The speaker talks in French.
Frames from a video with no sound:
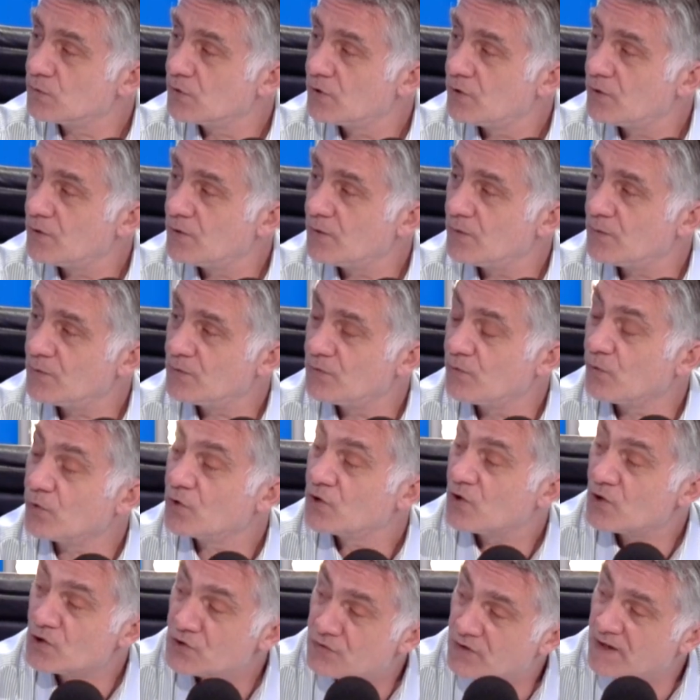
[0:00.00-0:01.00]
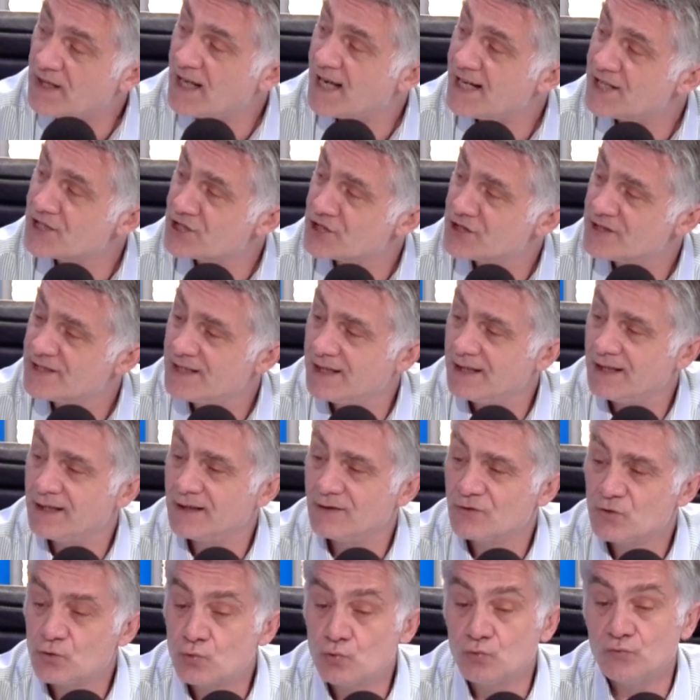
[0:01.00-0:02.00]
Euh, donc, quand je voyage, c'est
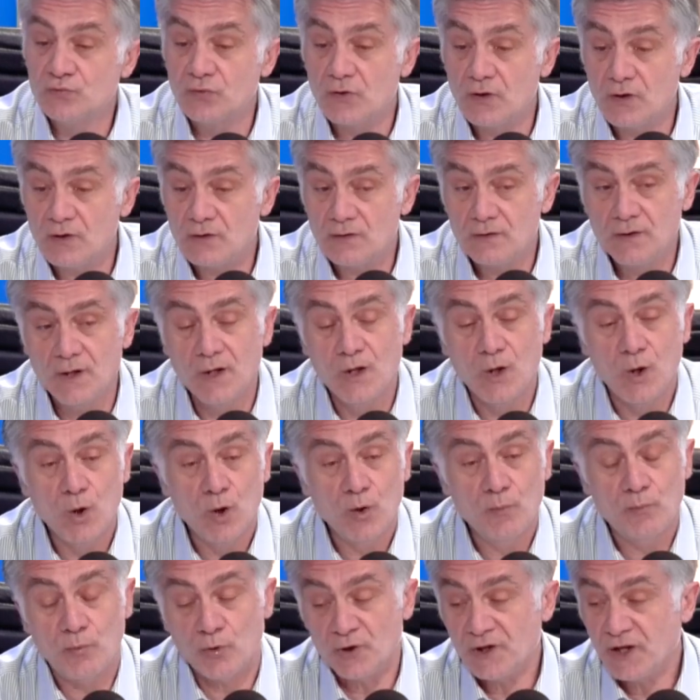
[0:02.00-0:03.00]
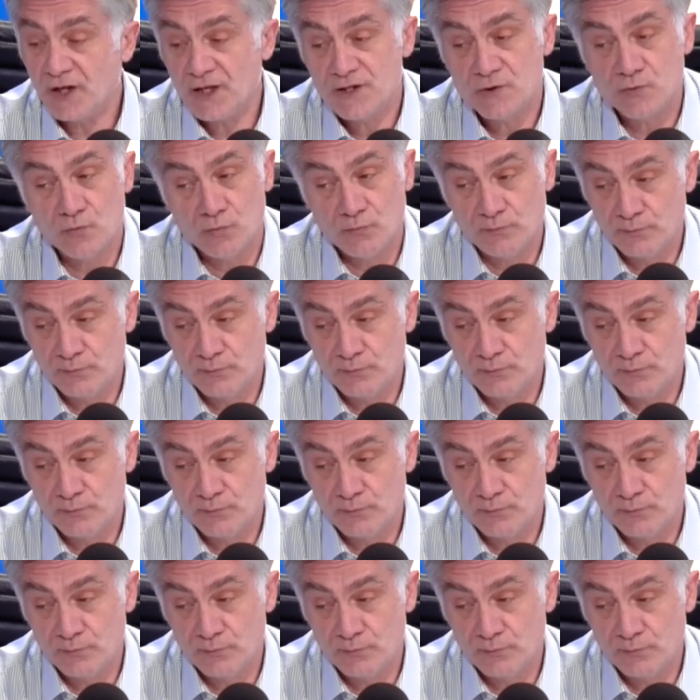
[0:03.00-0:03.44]
souvent pour des raisons